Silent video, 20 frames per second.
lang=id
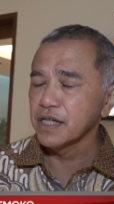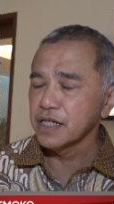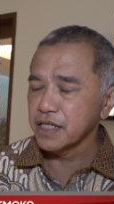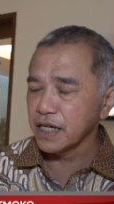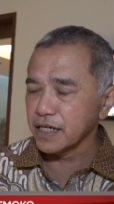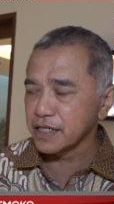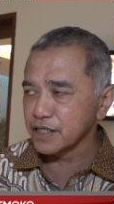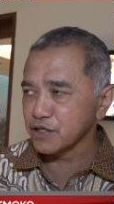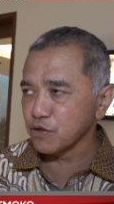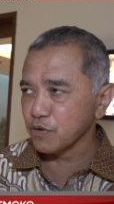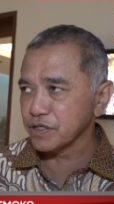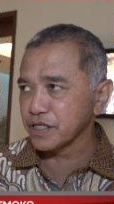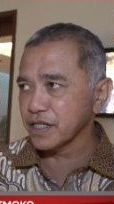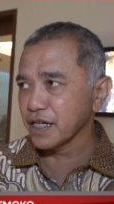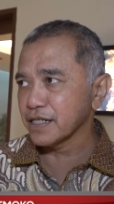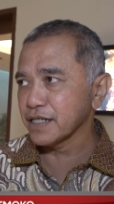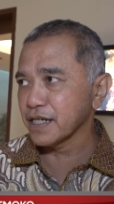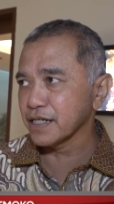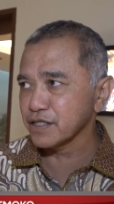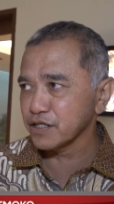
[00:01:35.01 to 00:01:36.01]
yang di Jogja
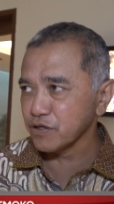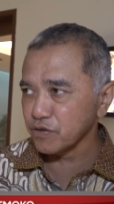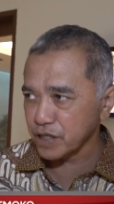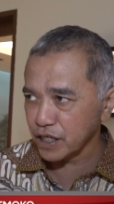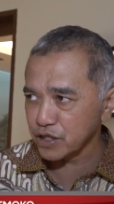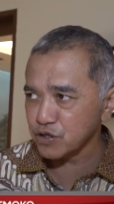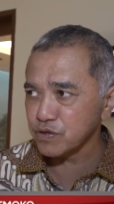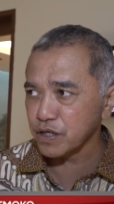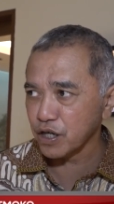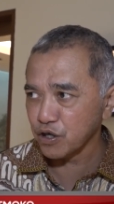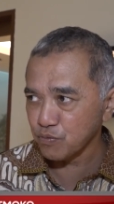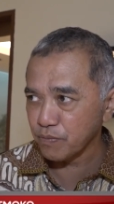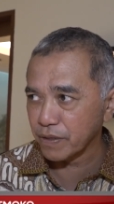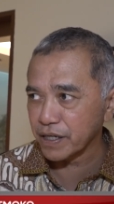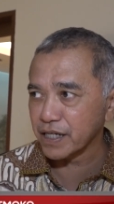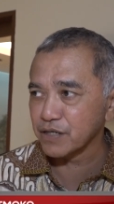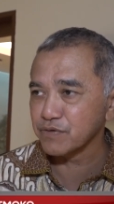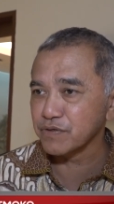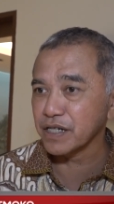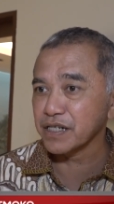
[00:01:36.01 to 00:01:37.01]
yang Jogja sudah
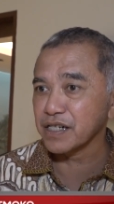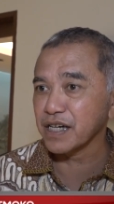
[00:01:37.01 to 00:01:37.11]
lumayan sudah